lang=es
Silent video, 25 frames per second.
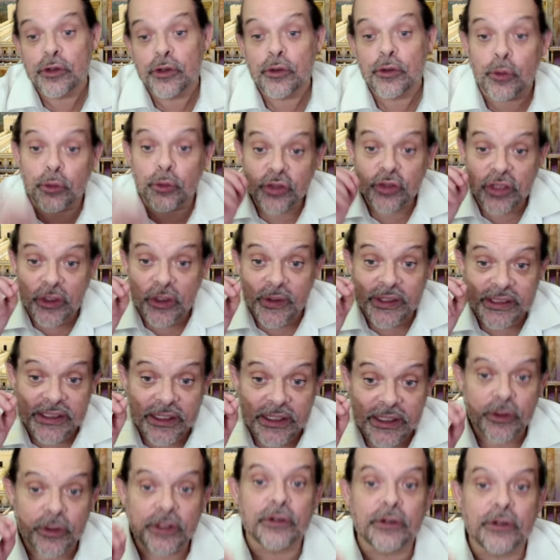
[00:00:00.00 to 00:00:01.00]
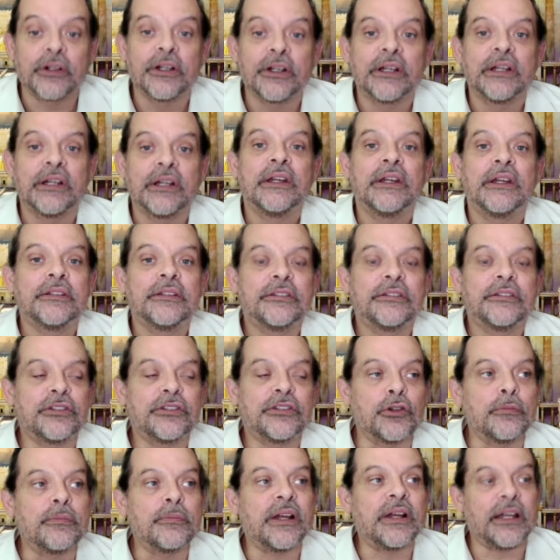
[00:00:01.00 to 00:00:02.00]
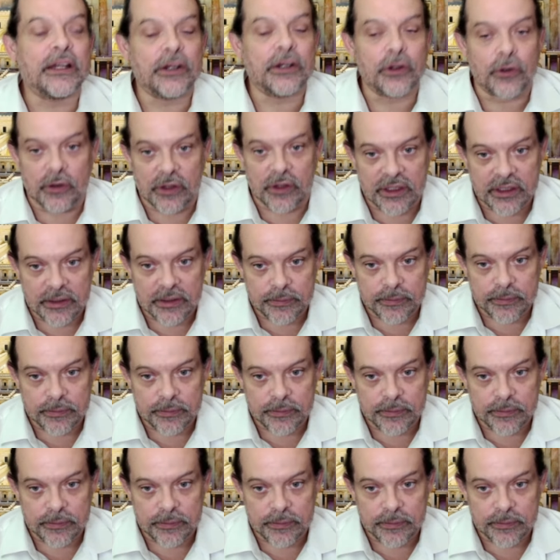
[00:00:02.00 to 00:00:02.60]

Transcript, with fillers: Inclusive te lo digo, si un Benenoah,